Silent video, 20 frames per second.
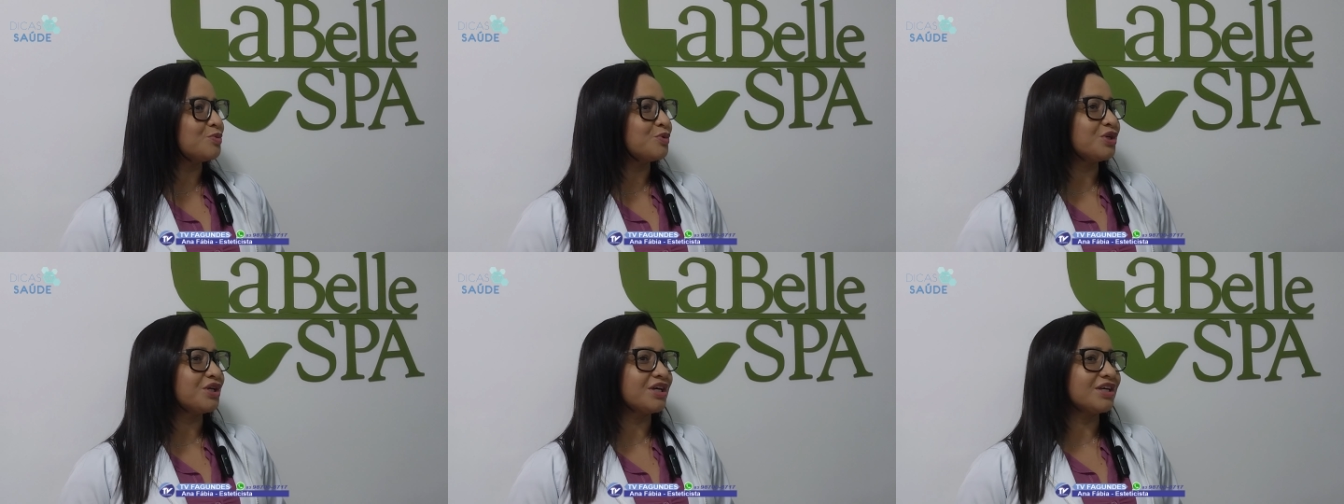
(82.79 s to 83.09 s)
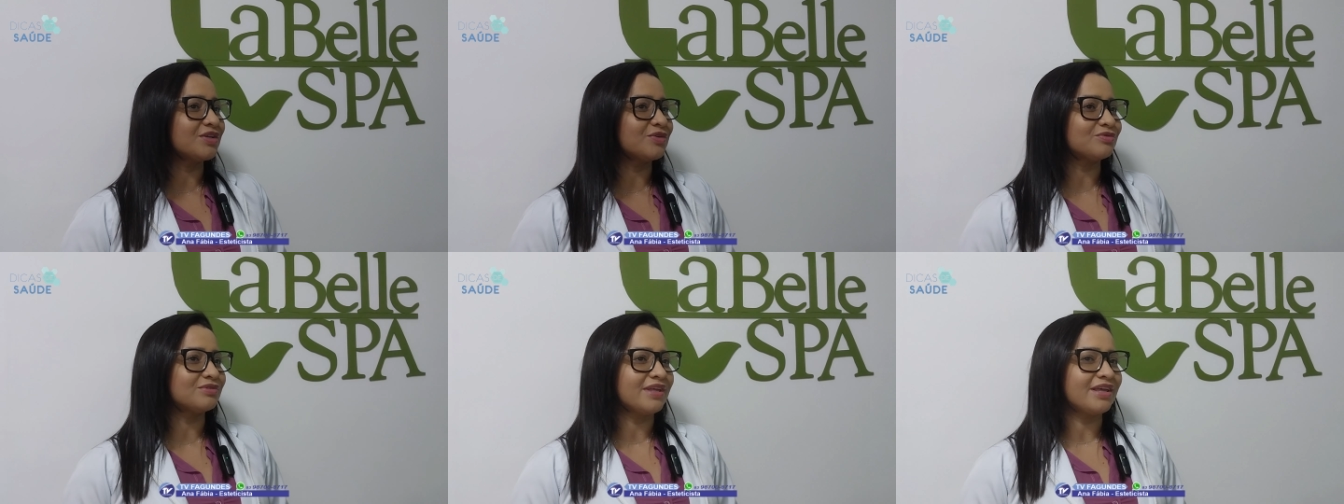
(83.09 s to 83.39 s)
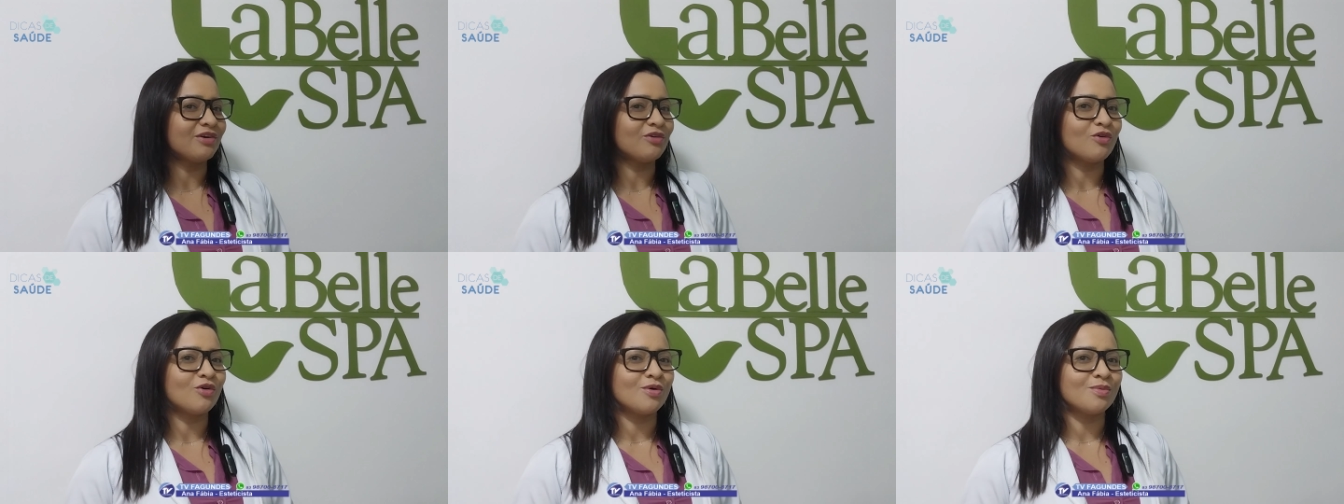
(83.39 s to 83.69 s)
porque não
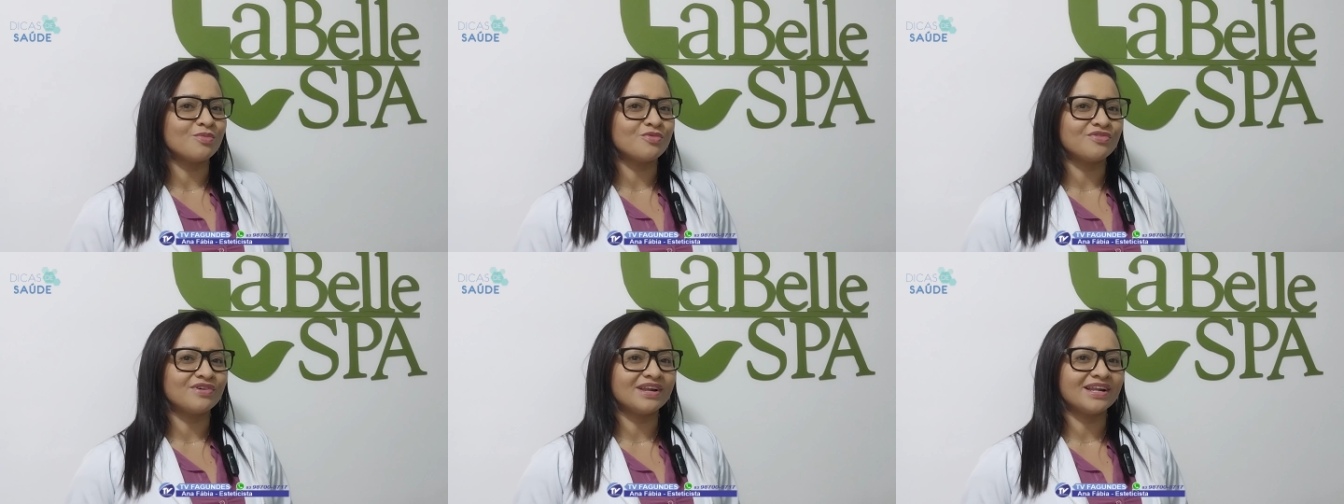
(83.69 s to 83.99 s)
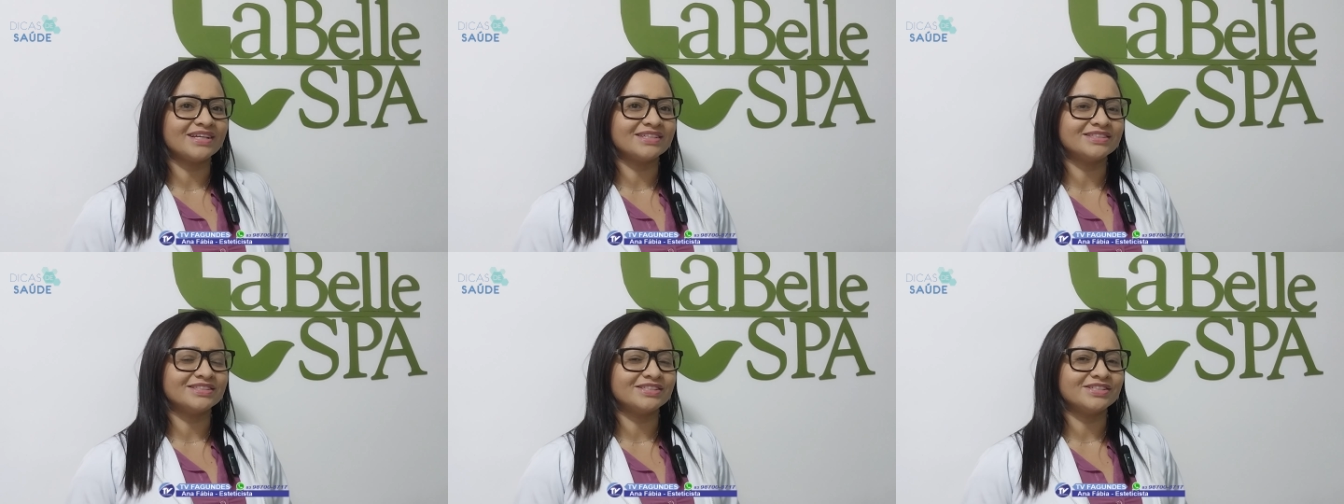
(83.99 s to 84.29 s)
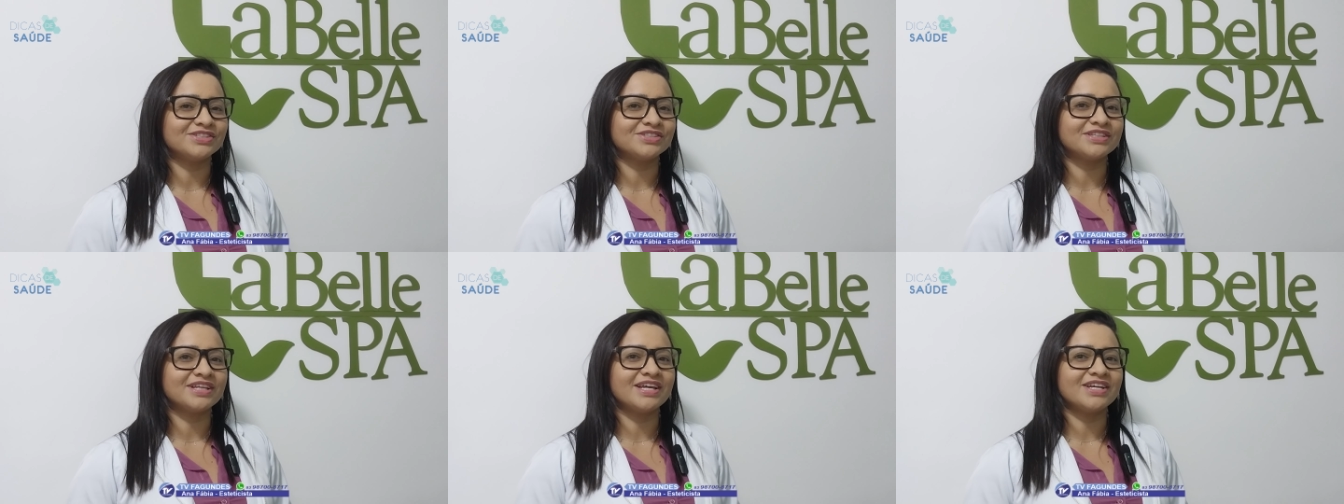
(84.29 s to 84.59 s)
tem como falar de
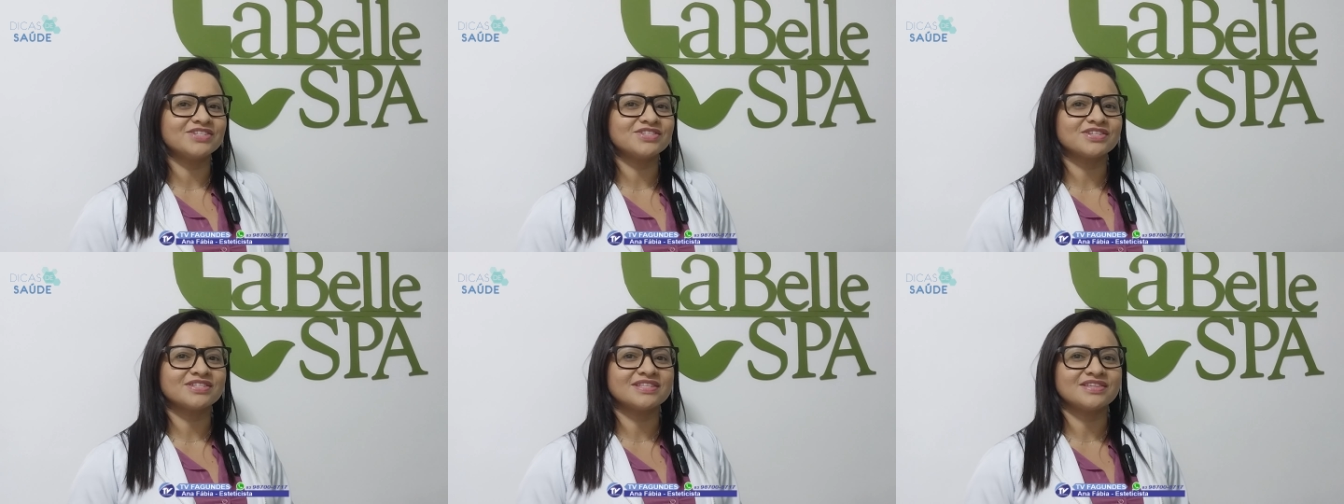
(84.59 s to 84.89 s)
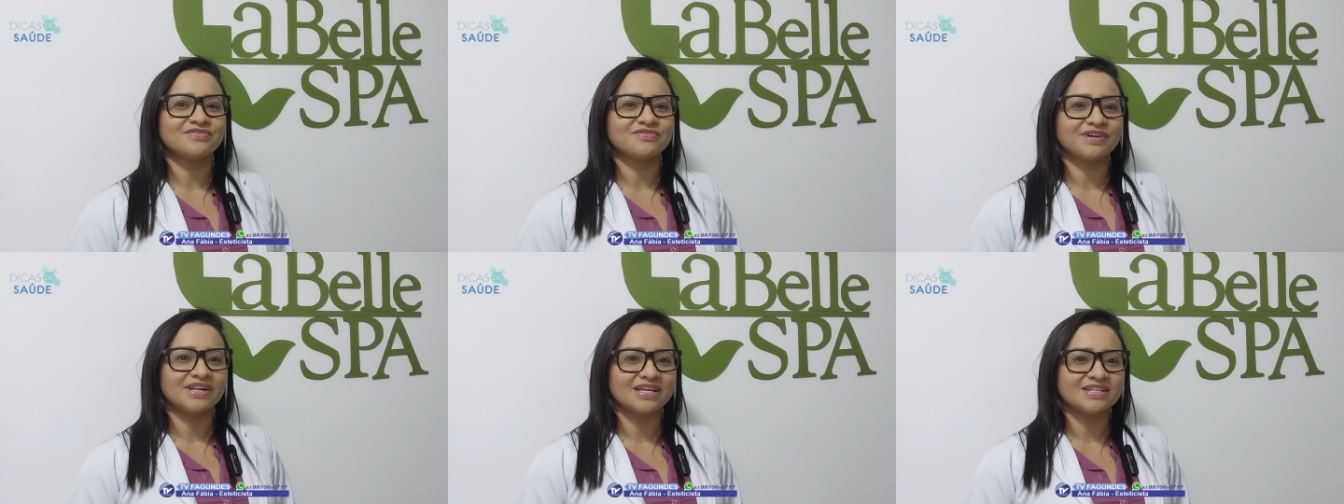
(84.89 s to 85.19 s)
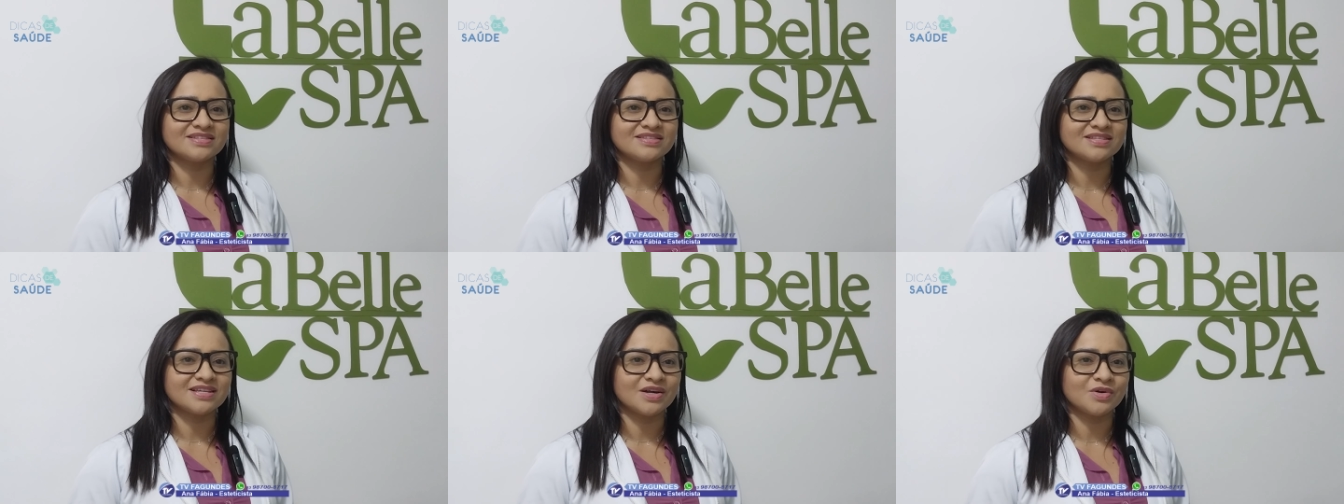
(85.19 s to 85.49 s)
estética sem
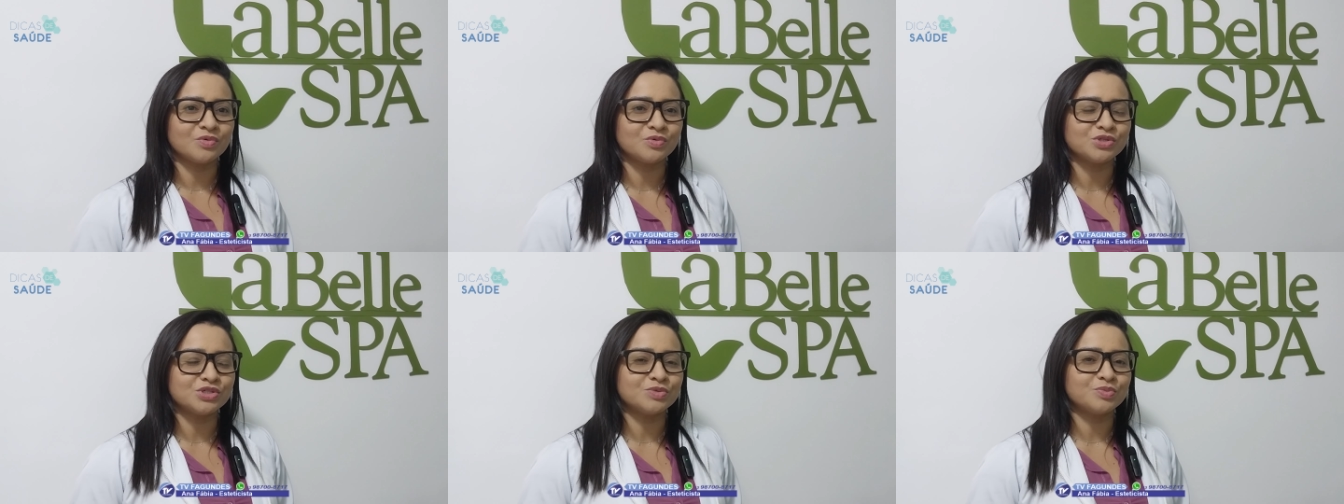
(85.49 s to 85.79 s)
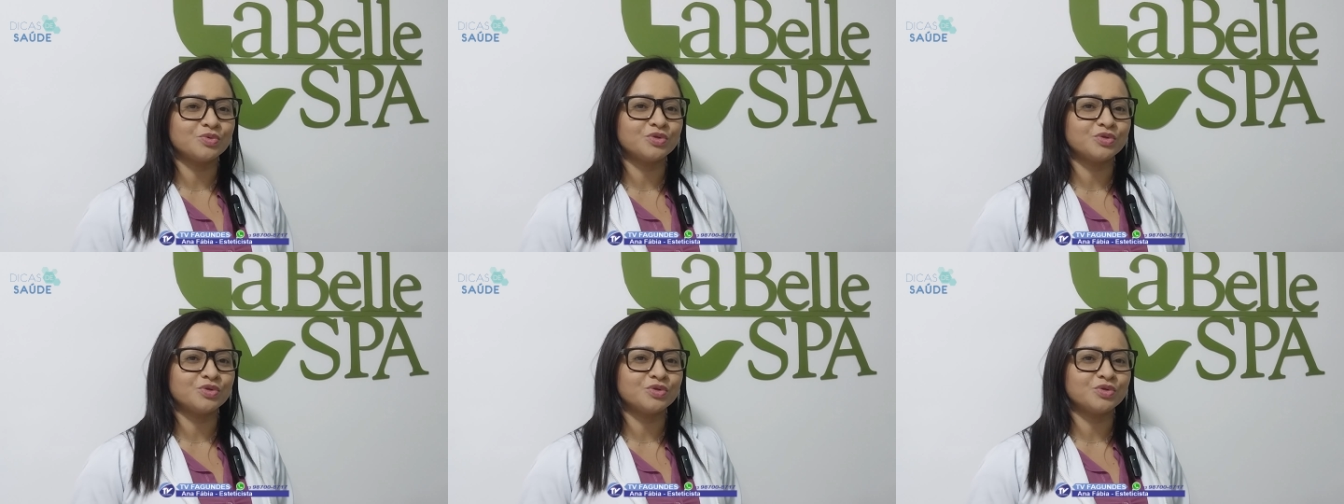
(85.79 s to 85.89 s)
falar de saúde,